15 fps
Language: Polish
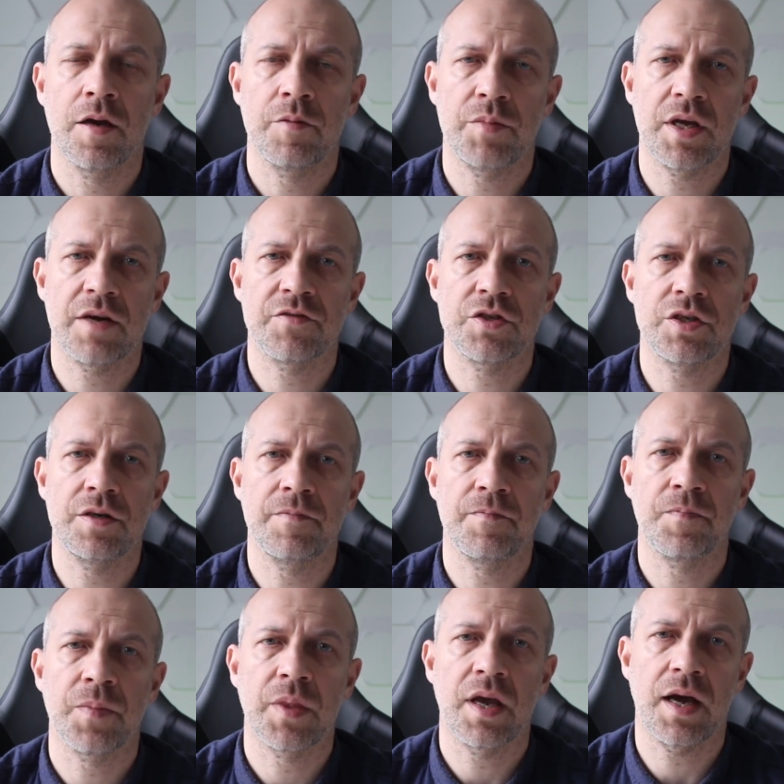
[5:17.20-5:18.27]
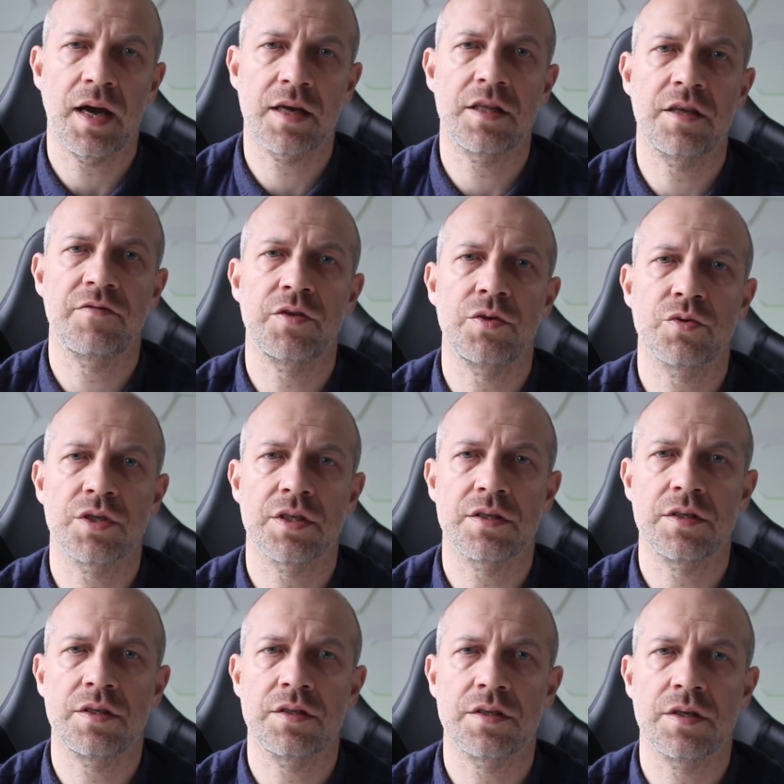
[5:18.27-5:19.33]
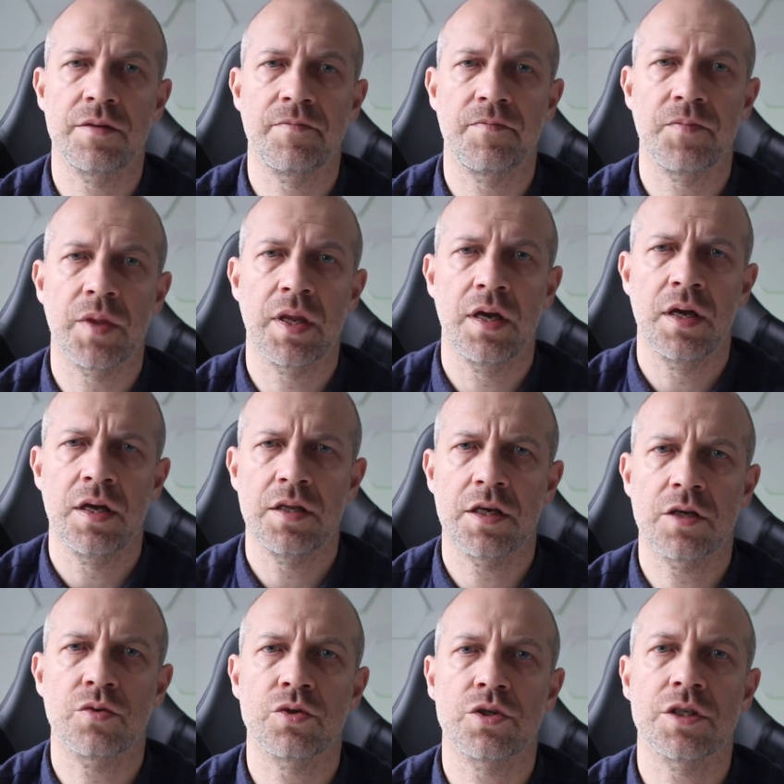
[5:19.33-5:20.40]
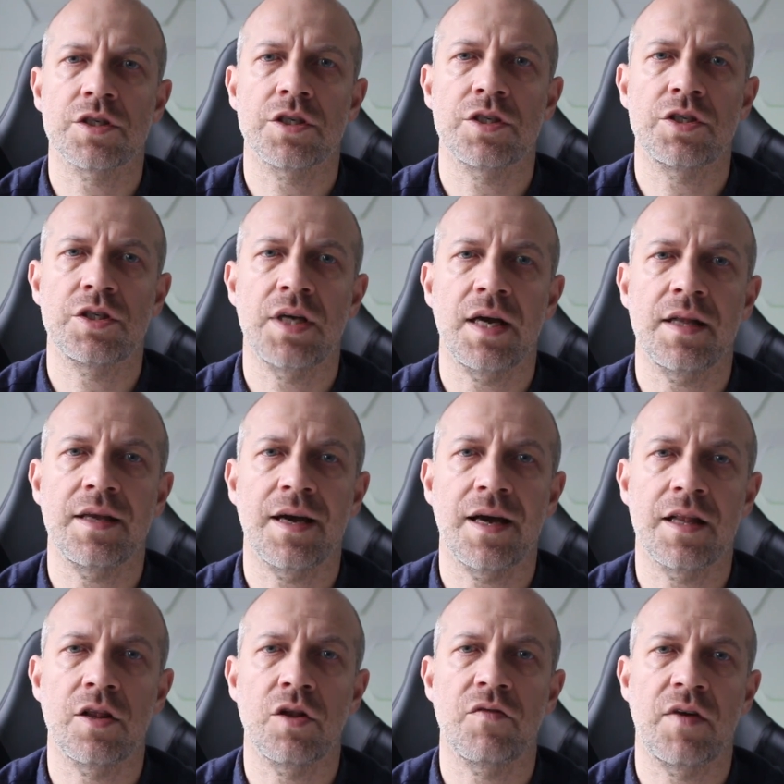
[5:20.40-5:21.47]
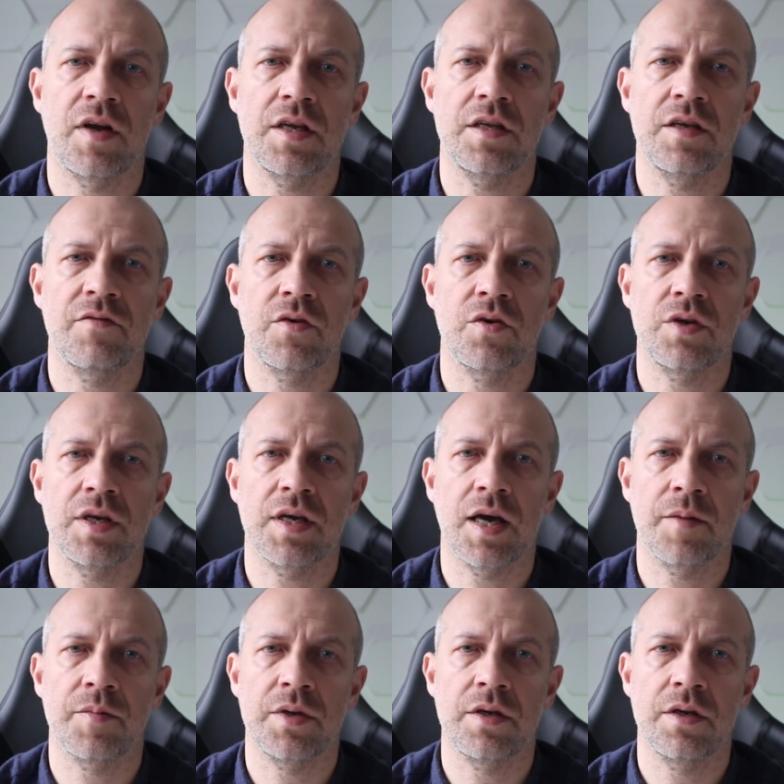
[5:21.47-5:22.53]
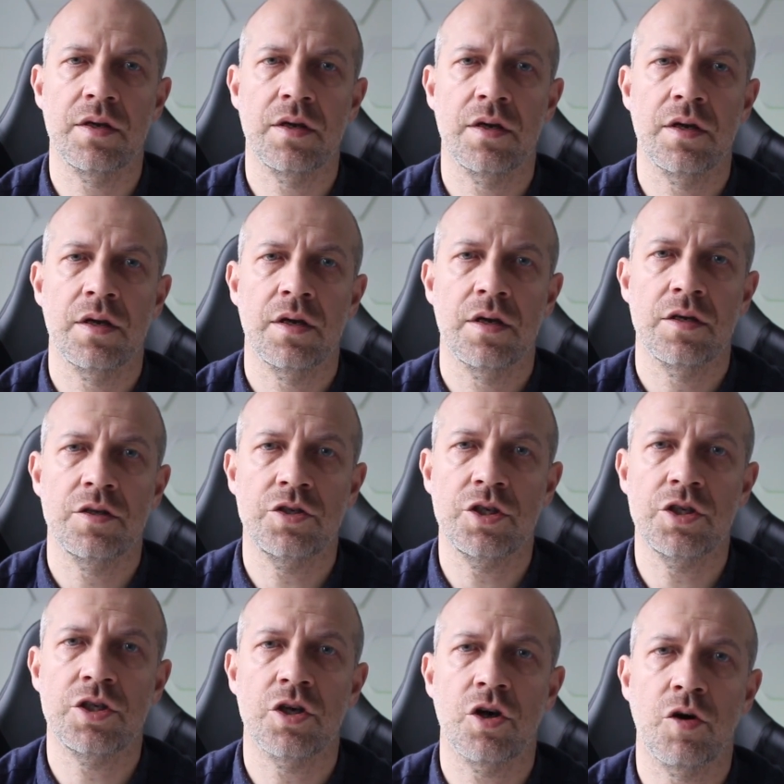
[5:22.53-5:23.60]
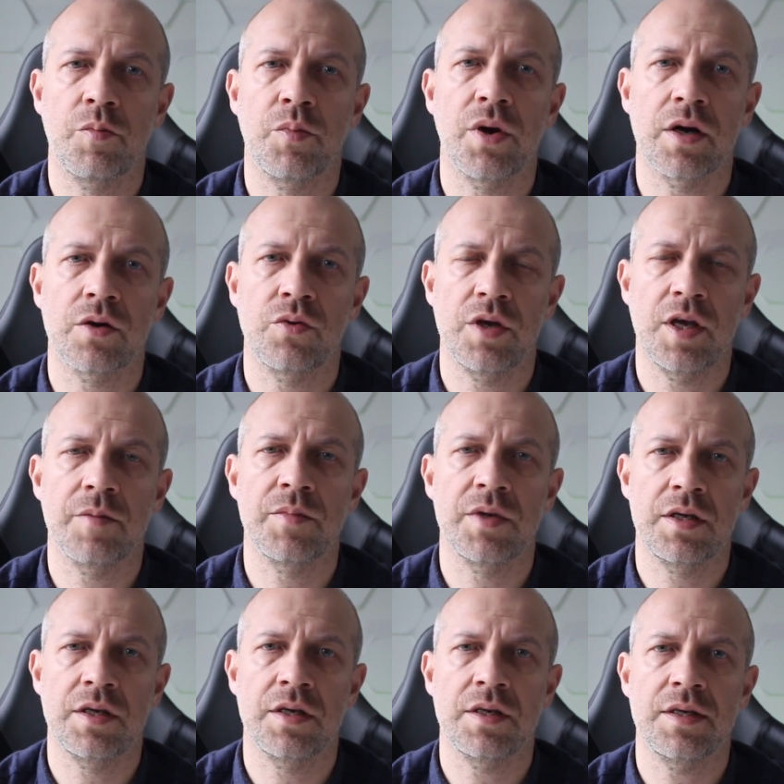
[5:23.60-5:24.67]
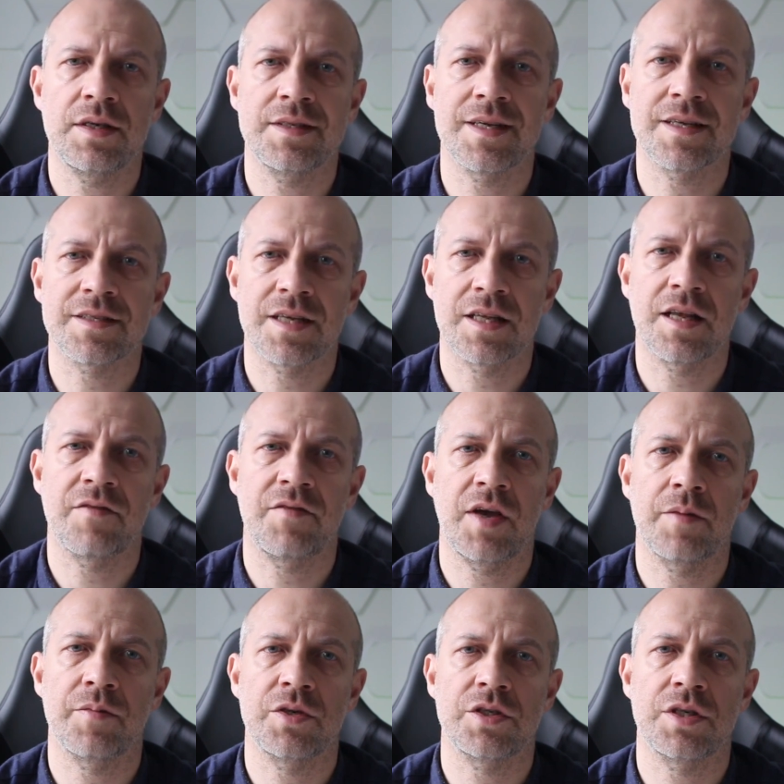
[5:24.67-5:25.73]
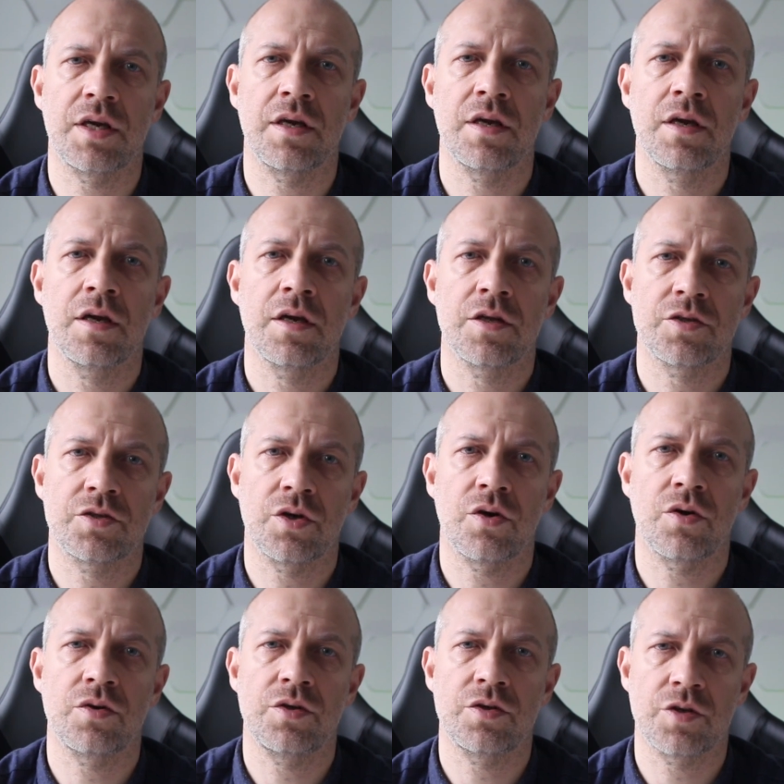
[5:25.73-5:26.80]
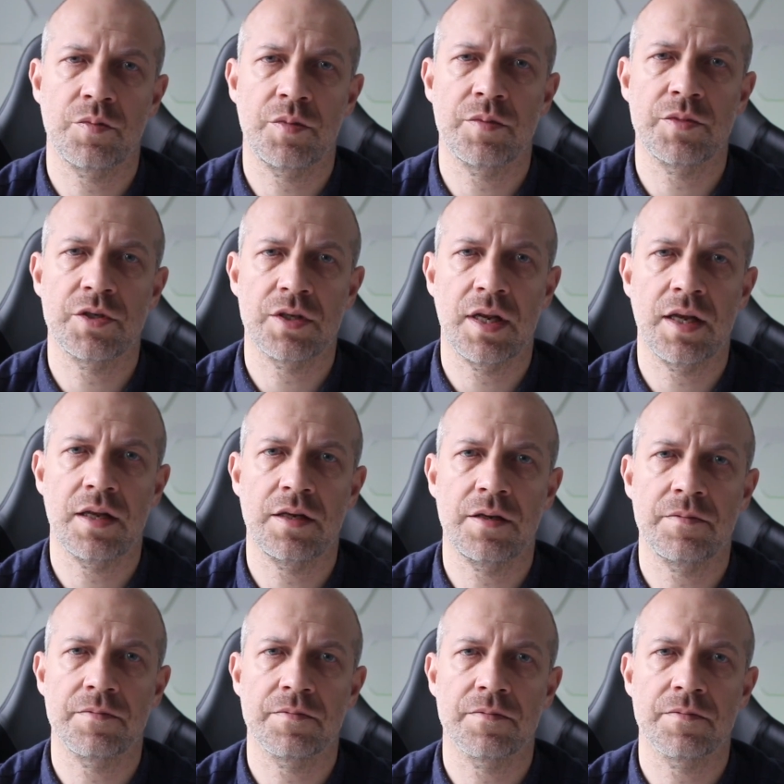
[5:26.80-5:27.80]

Pierwsi aktywni uczestnicy. Niektórzy chrześcijanie handlowali niewolnikami. Dziś opłakujemy ich i zastanawiamy się, co oni sobie myśleli.